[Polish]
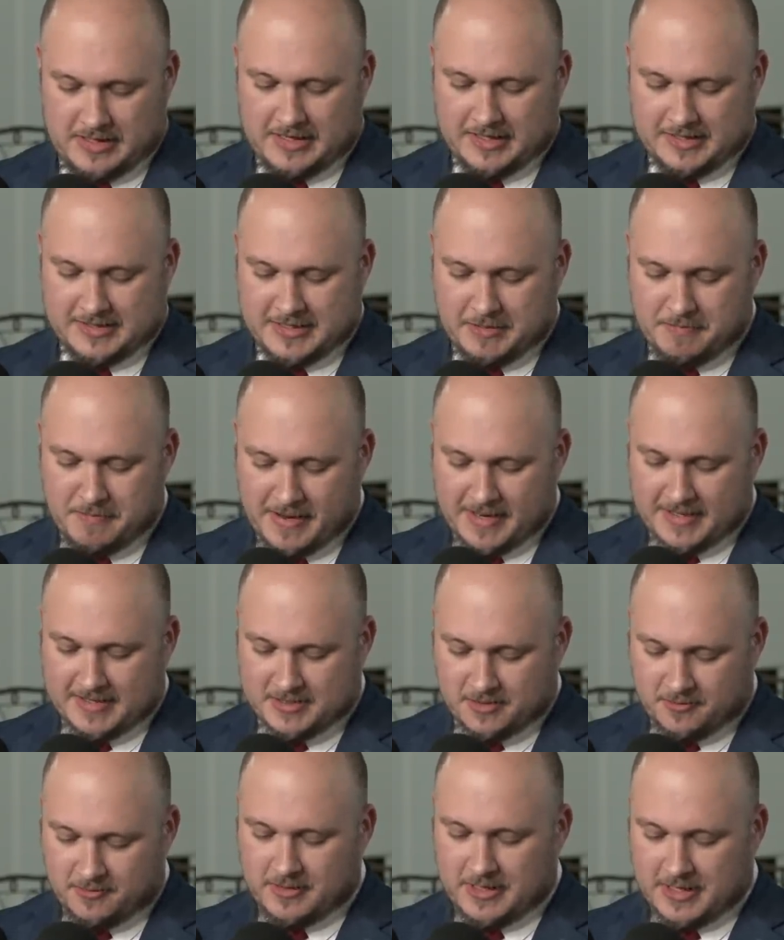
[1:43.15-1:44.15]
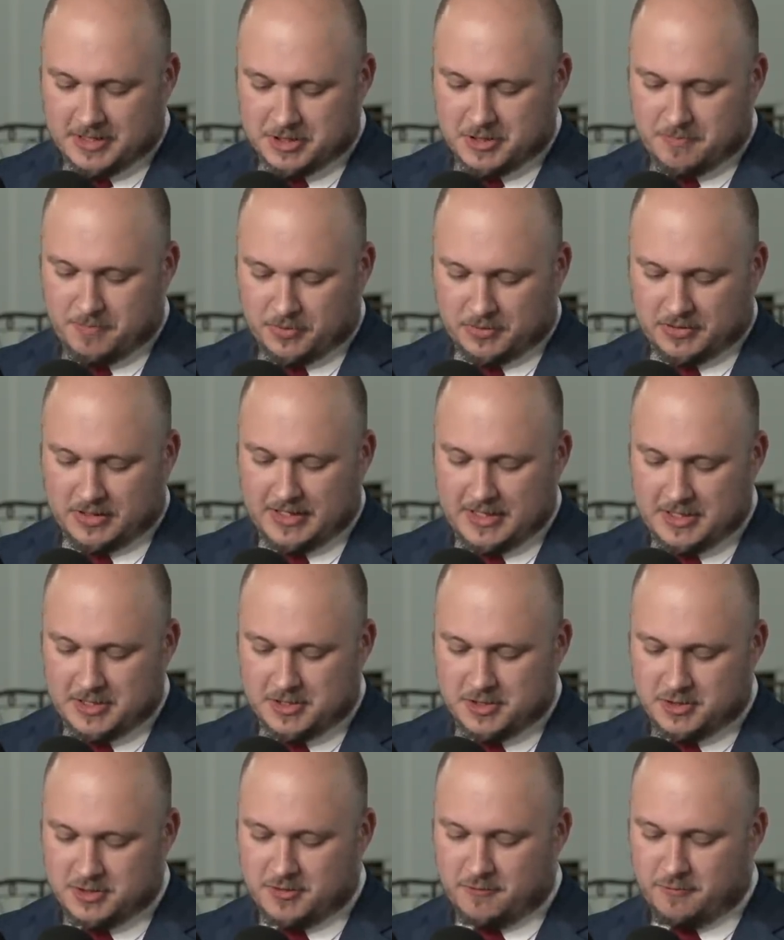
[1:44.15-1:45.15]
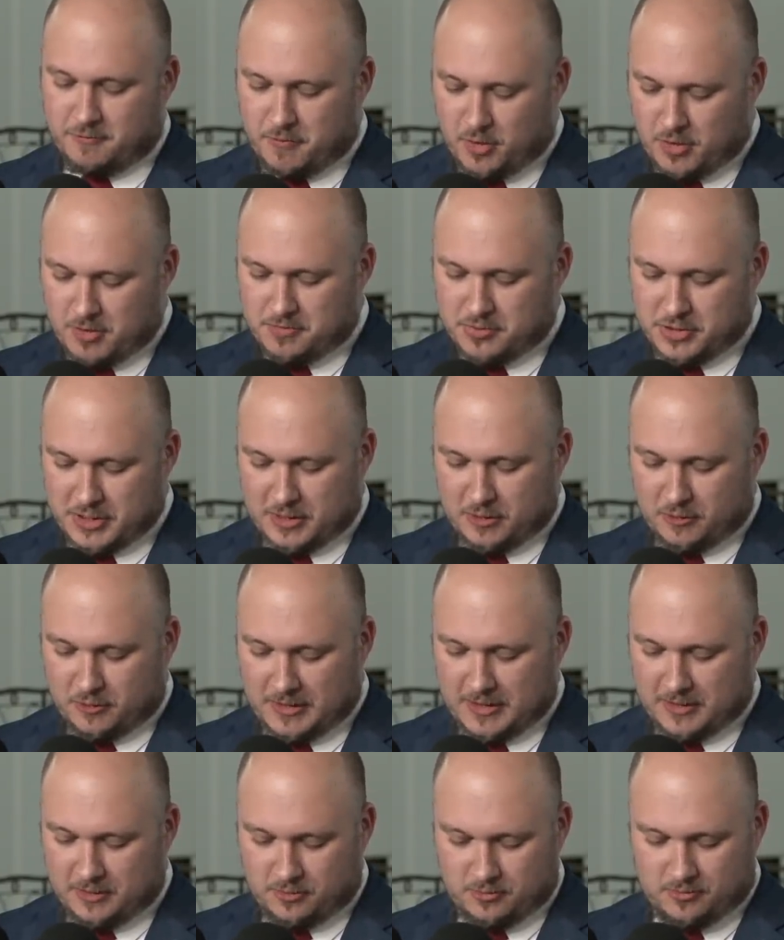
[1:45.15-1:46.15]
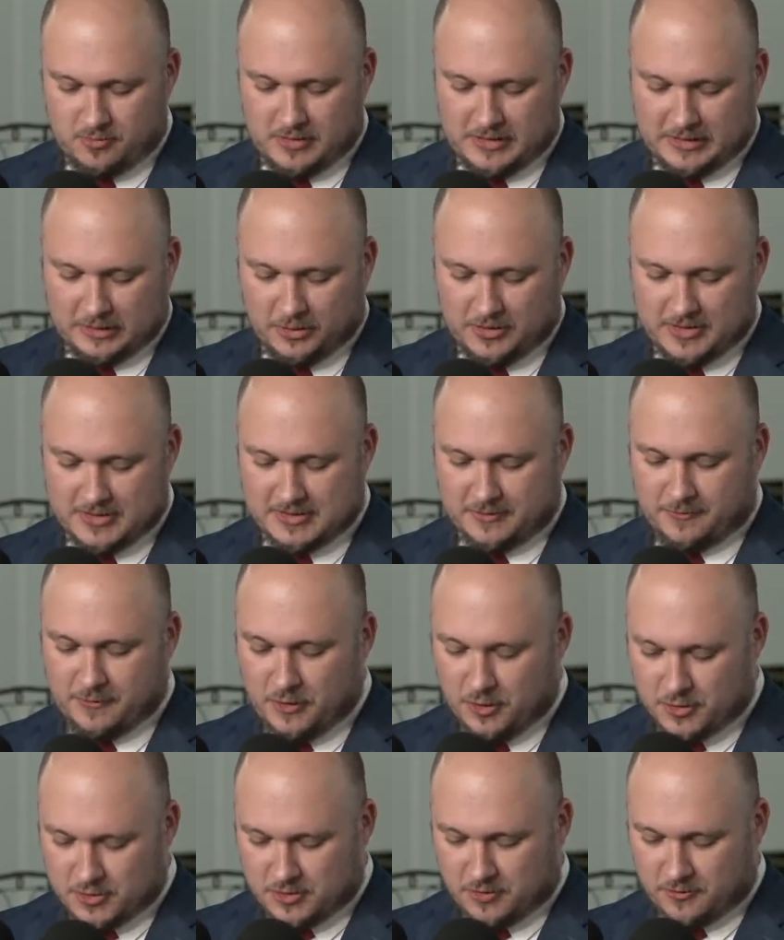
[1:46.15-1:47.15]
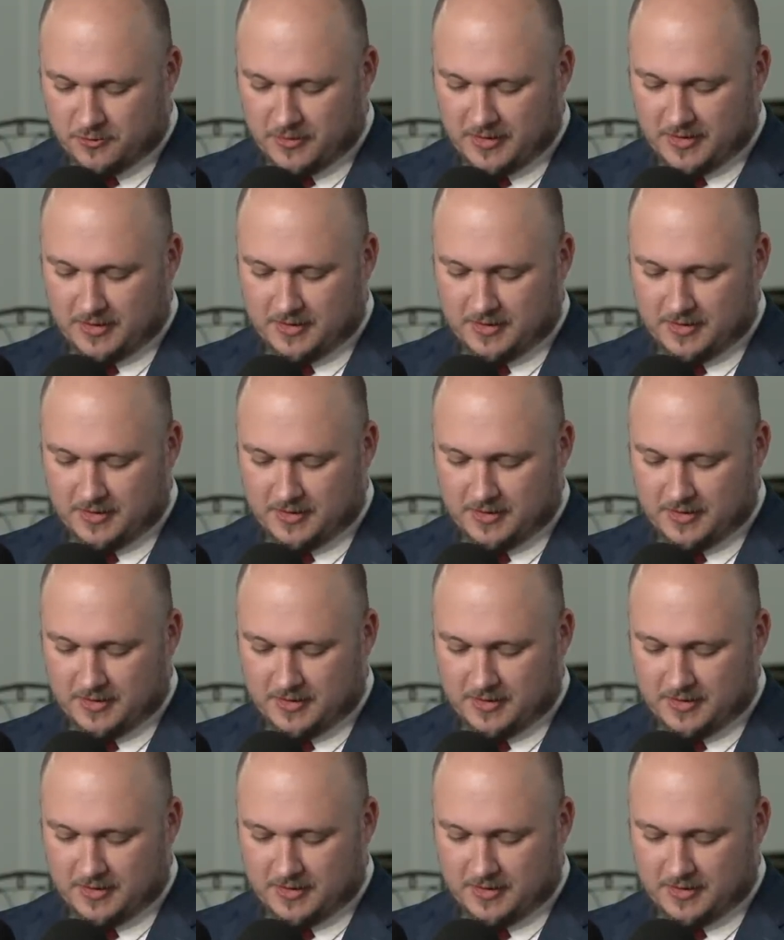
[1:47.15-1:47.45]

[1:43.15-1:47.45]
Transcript: Chcę bardzo wyraźnie podkreślić, że w moim przekonaniu, i to jest filozofia,